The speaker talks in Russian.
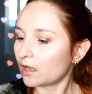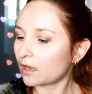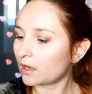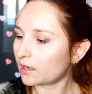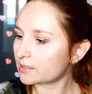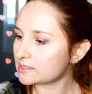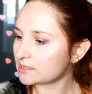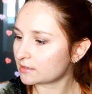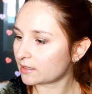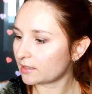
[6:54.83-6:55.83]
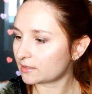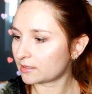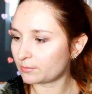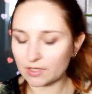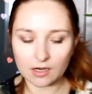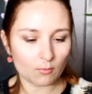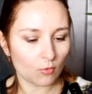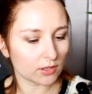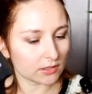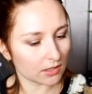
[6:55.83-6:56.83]
А, один это
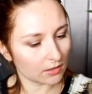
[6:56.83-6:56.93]
бергамот,